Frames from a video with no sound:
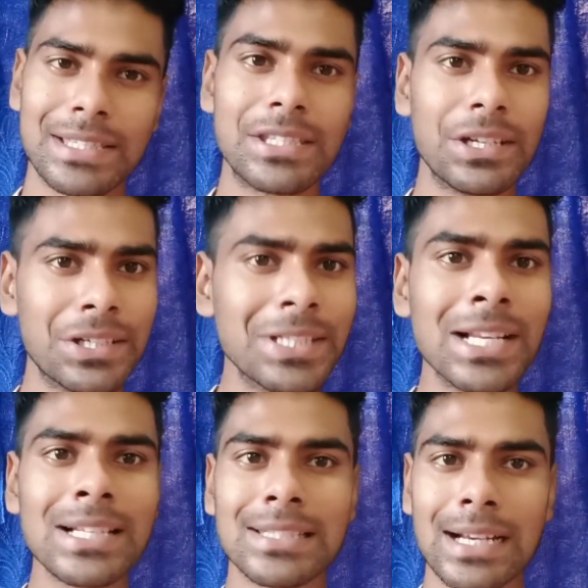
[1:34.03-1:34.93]
যে
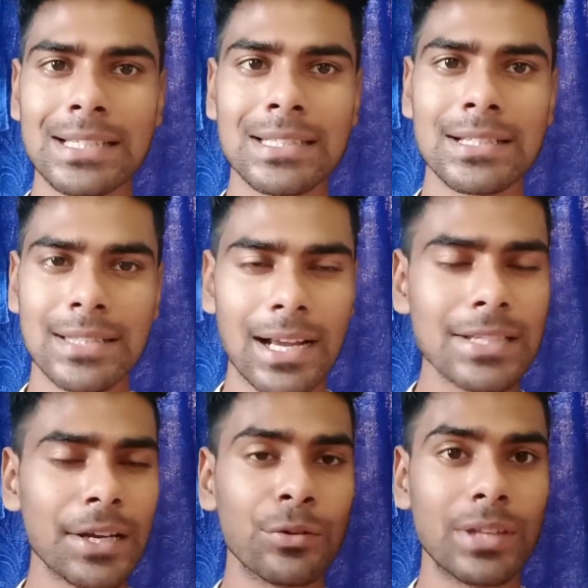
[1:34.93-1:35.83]
ডিটেলস স্ট্যাটিস্টিক্স থাকে
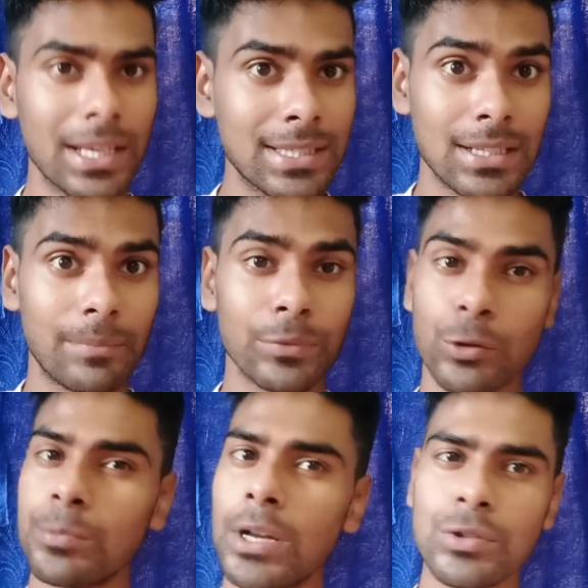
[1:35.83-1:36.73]
সেগুলো দেখছিলাম
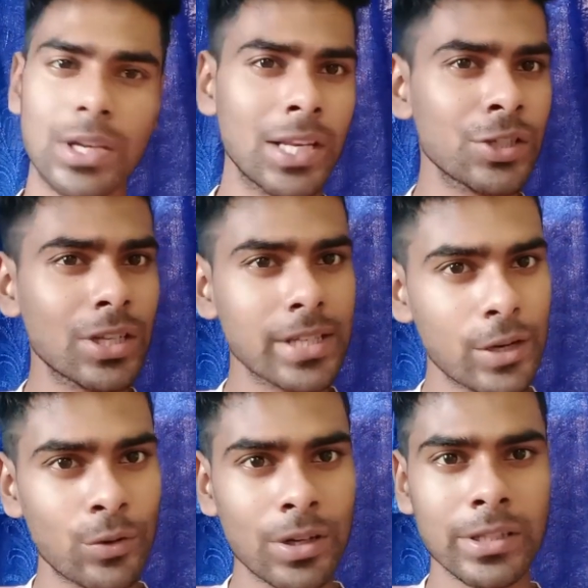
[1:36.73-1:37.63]
তোমরাও চাইলে সেটা চেক
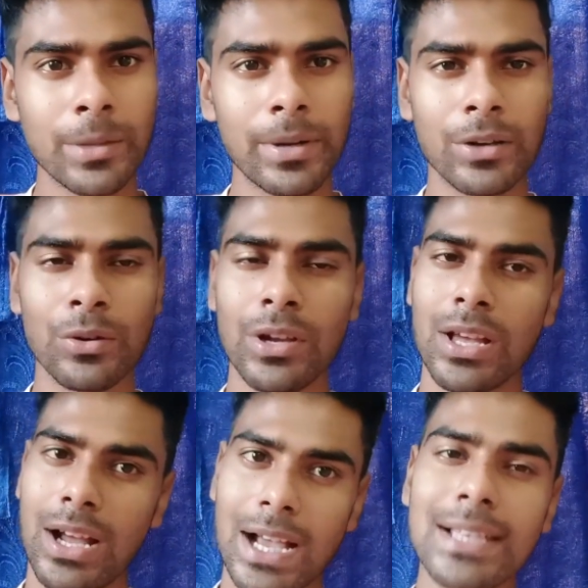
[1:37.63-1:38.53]
করে নিতে পারো
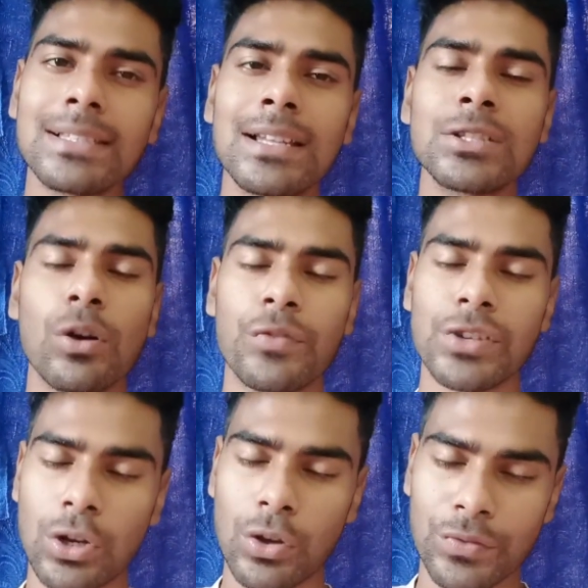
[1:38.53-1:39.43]
আইএসএলের যে
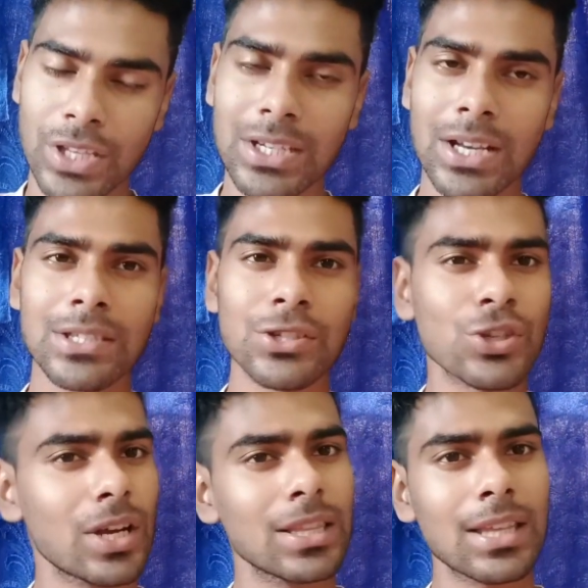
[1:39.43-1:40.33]
অফিসিয়াল ওয়েবসাইট আছে
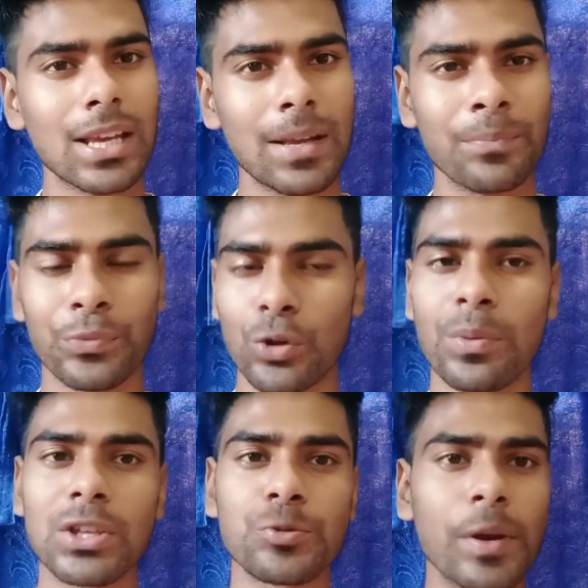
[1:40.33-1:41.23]
সেখান থেকে
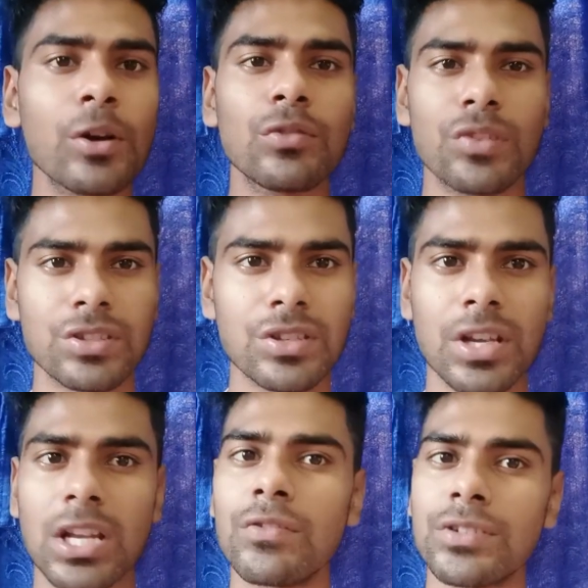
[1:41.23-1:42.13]
তোমরা ইস্ট বেঙ্গল ভার্সেস
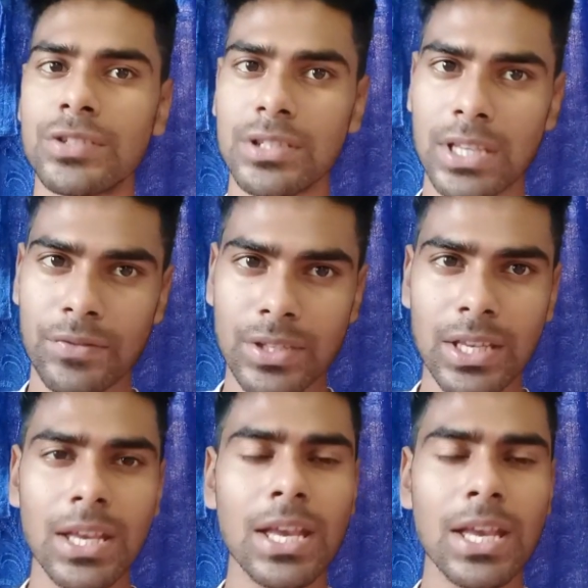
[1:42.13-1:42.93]
কেলো এফসি